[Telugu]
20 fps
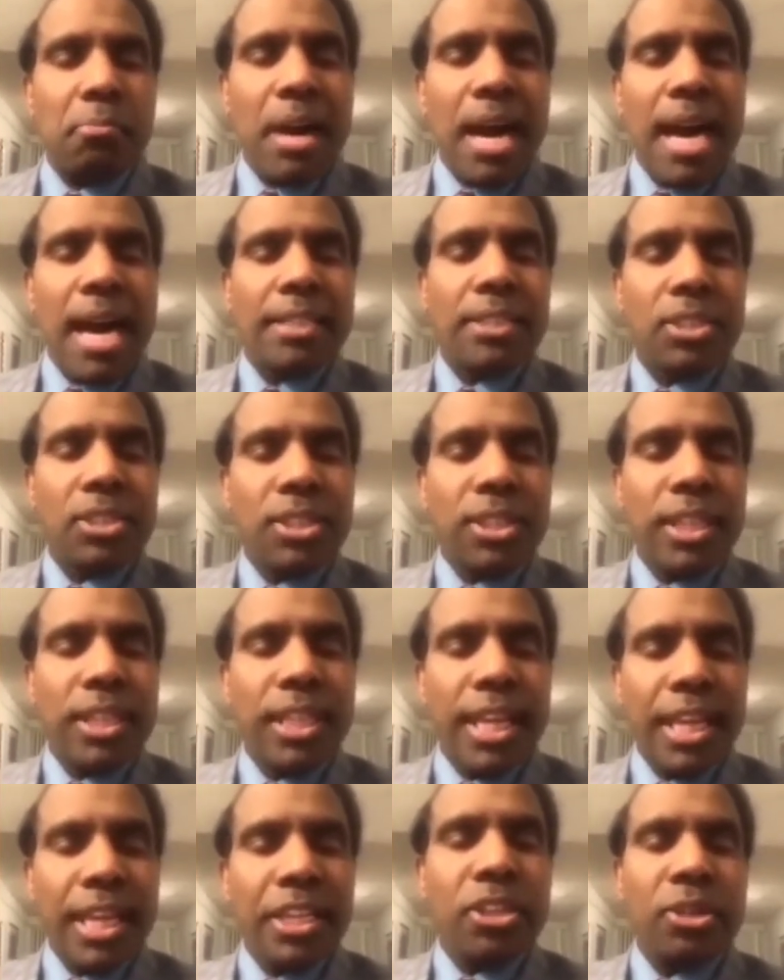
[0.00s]
మార్చి
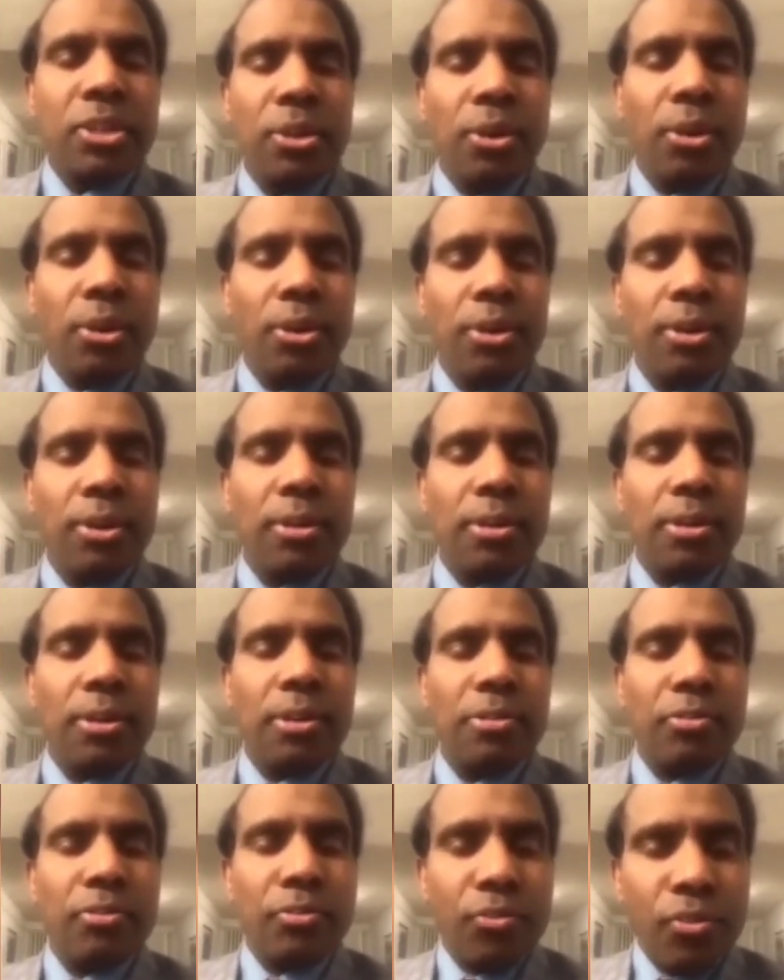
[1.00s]
ఎయిత్లో
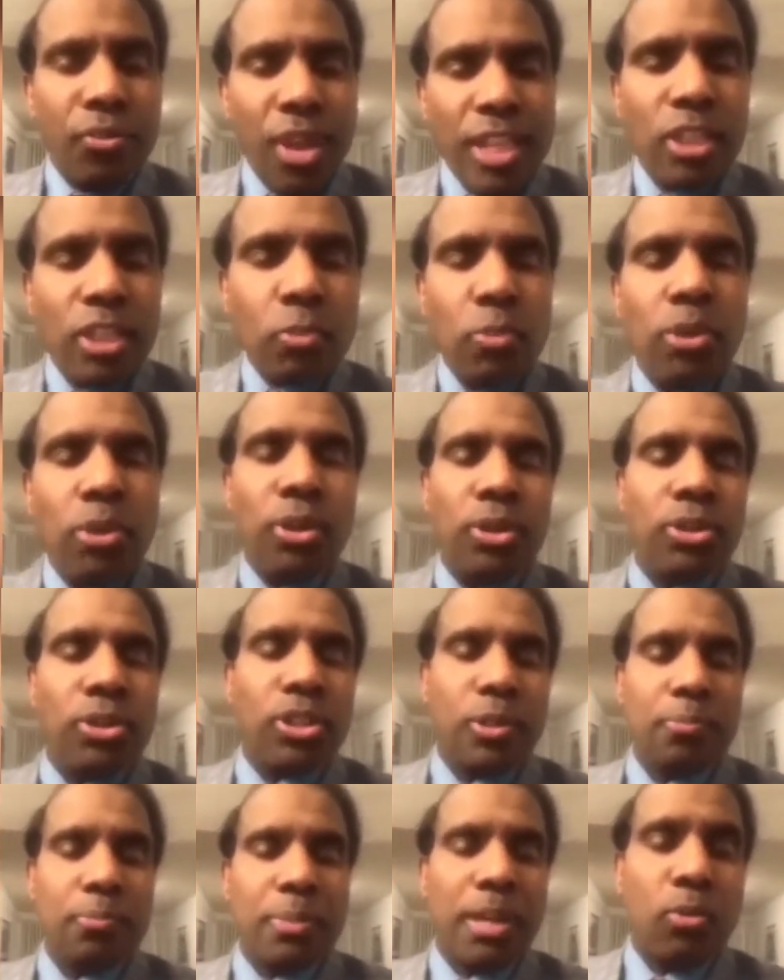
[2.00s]
ఫేస్బుక్లో
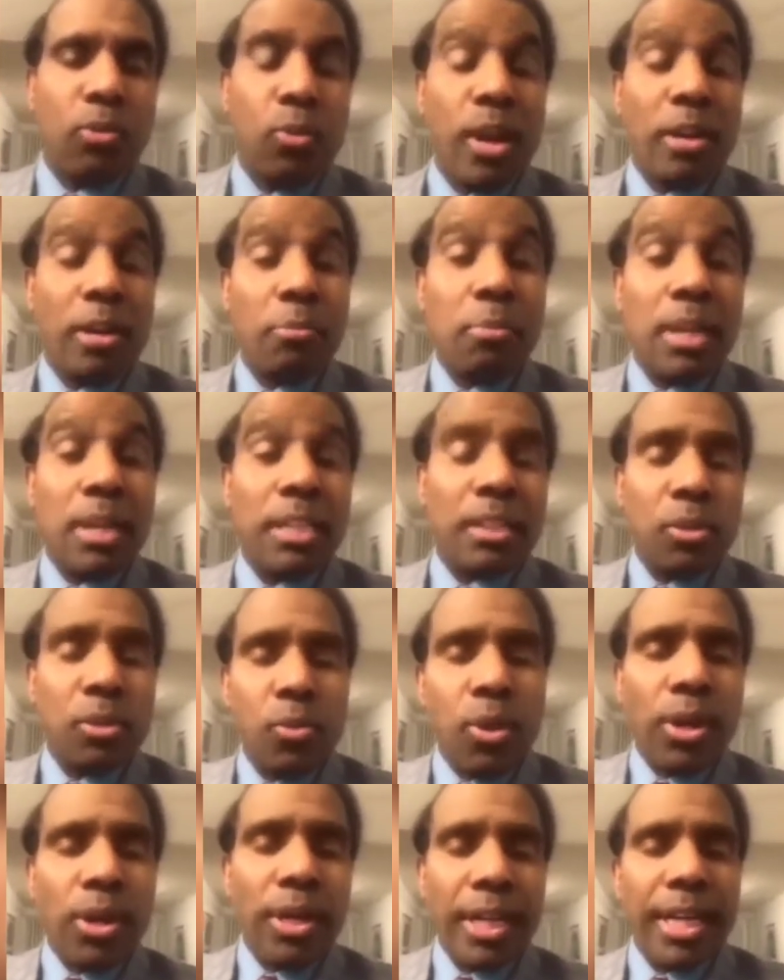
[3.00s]
చెప్పాను వన్ మంత్
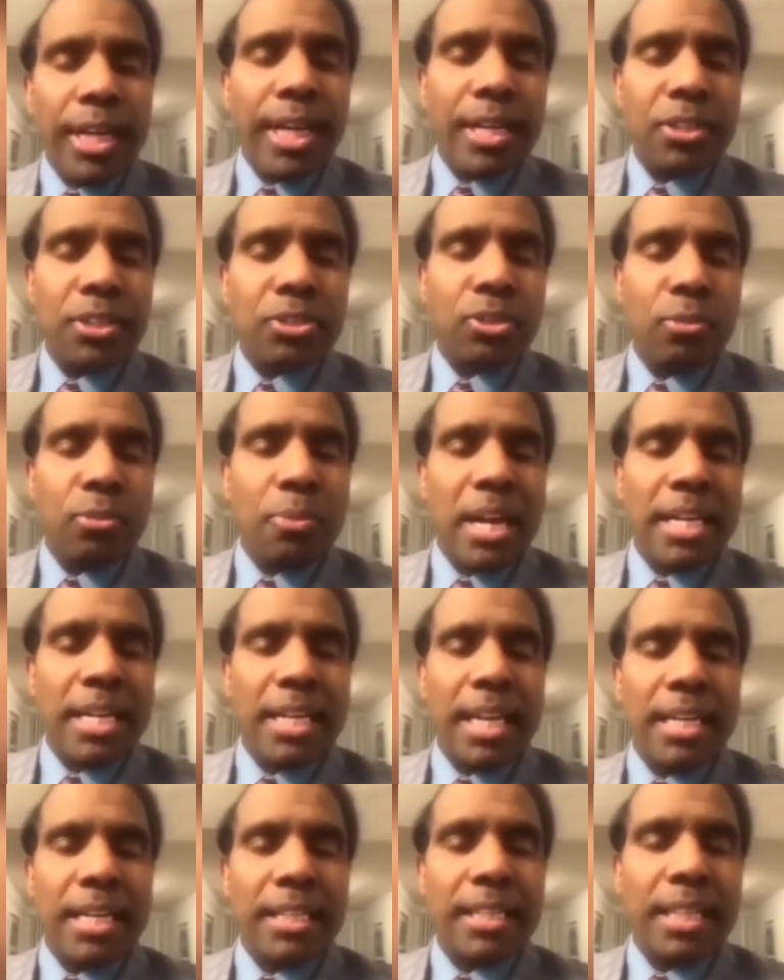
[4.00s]
వరల్డ్ లీడర్స్తో
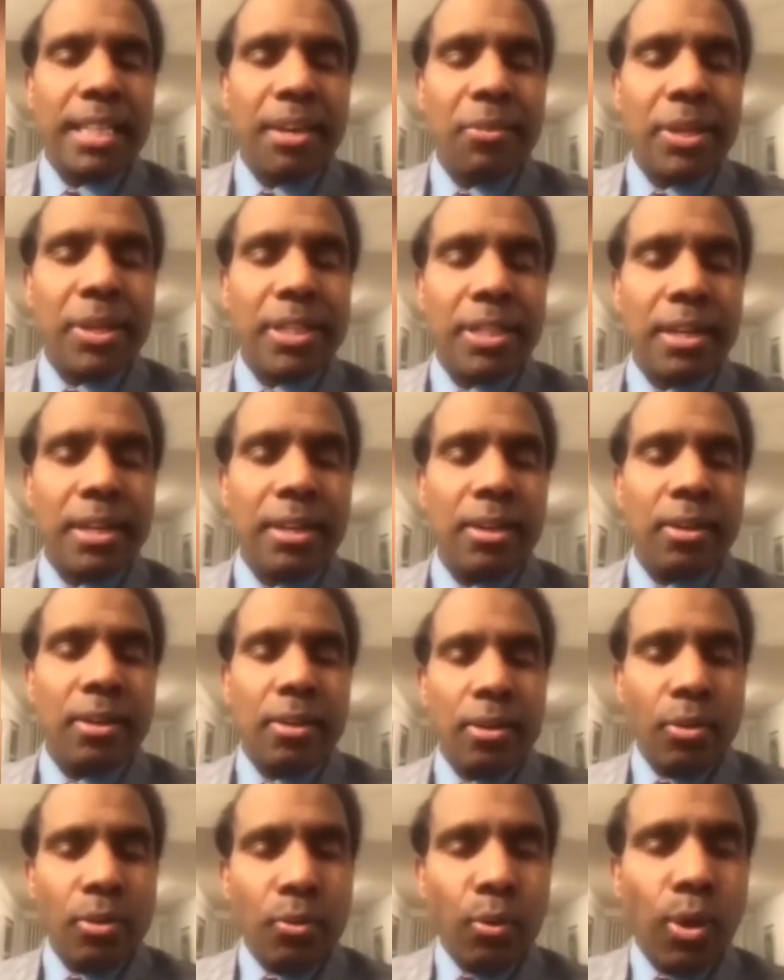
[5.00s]
మాట్లాడిన తర్వాత
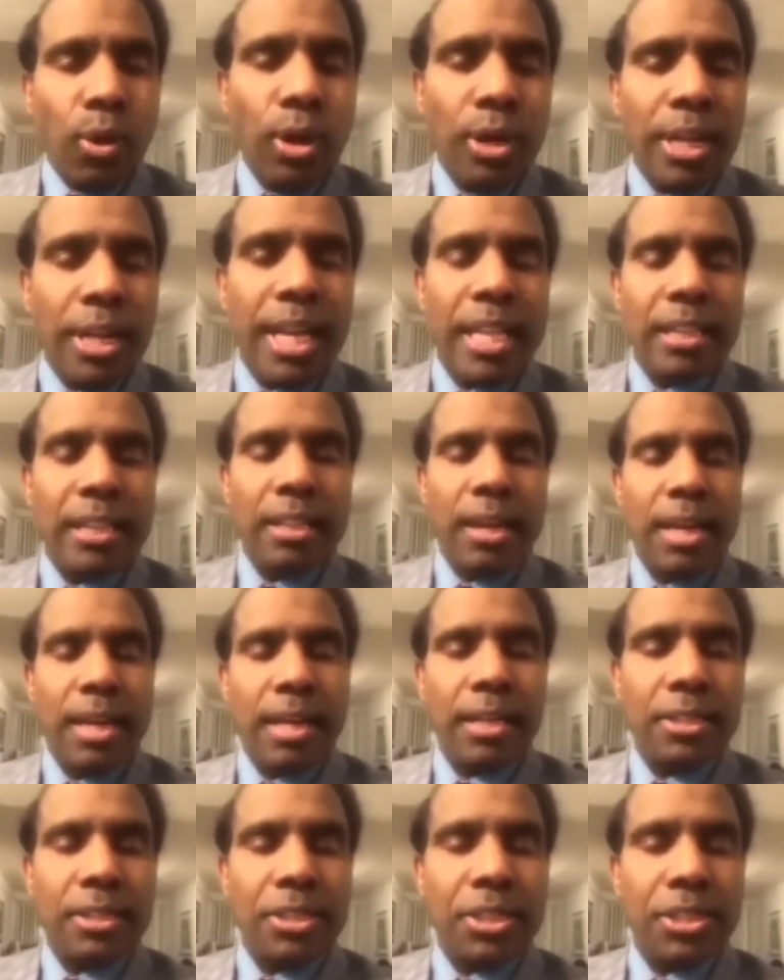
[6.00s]
వరల్డ్ హెల్త్
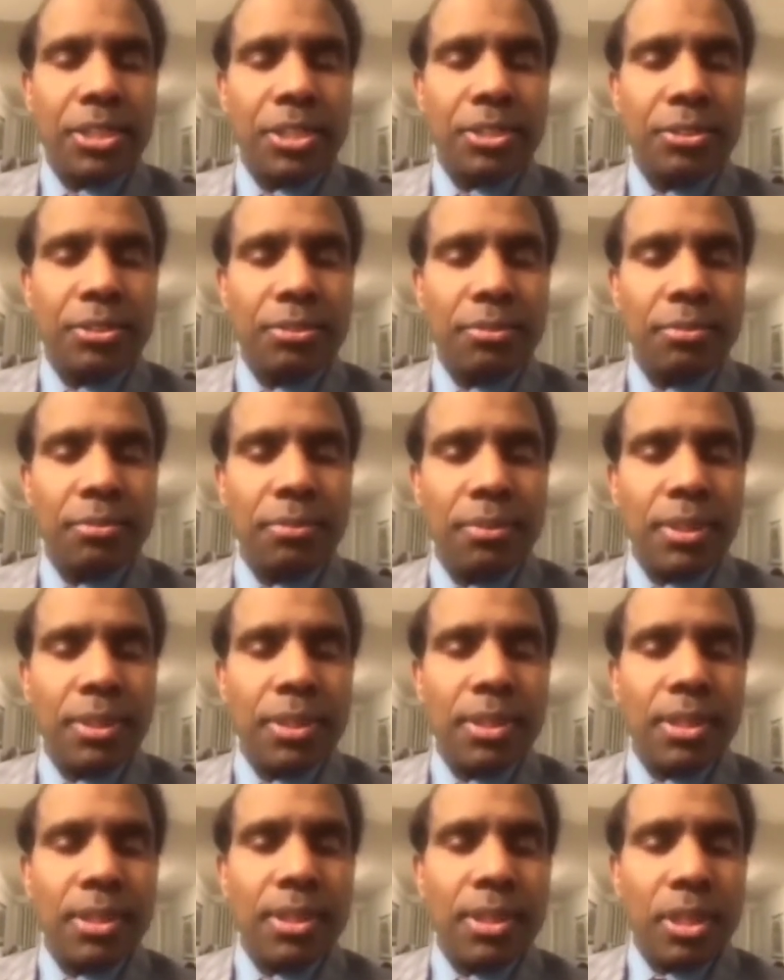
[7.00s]
ఆర్గనైజేషను
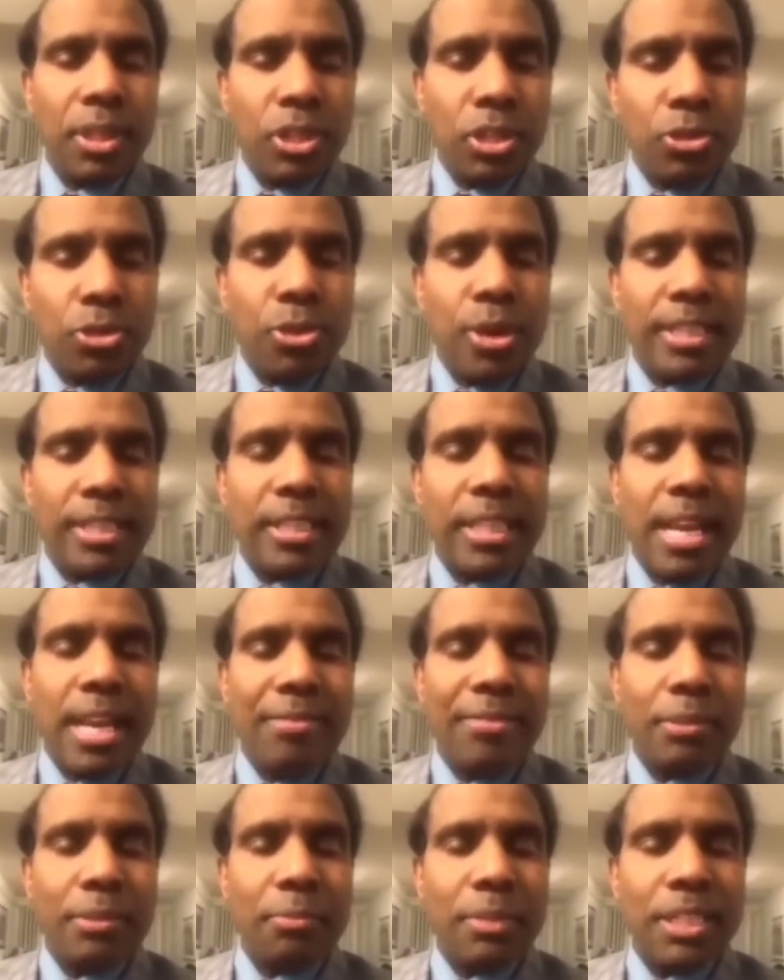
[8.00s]
యుఎస్
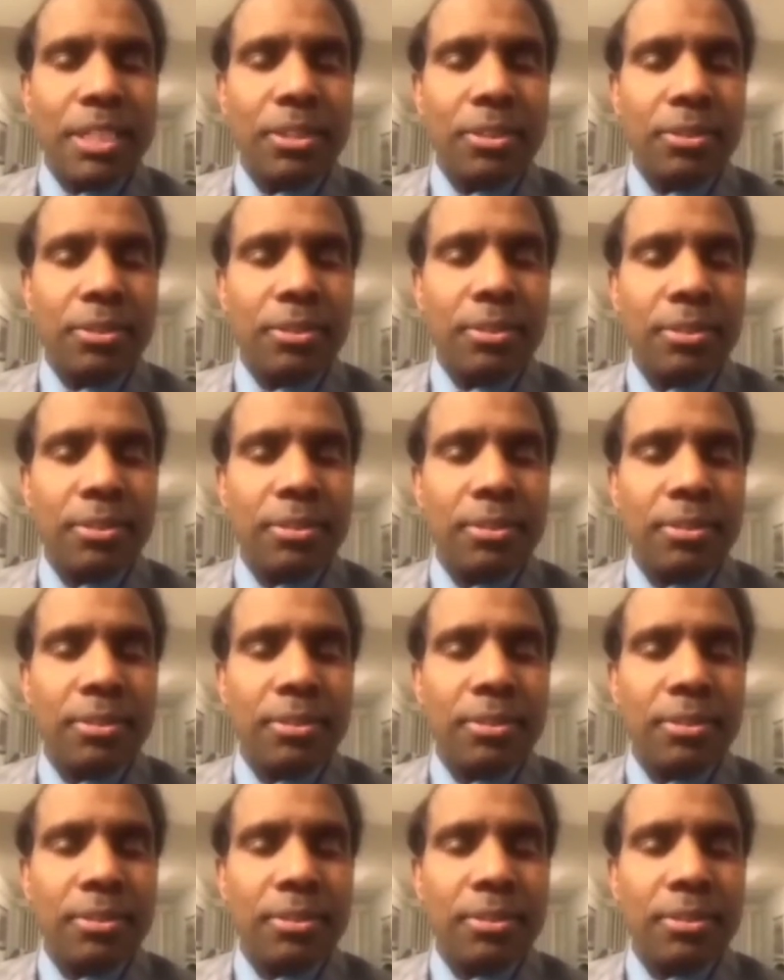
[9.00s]
గవర్నమెంటు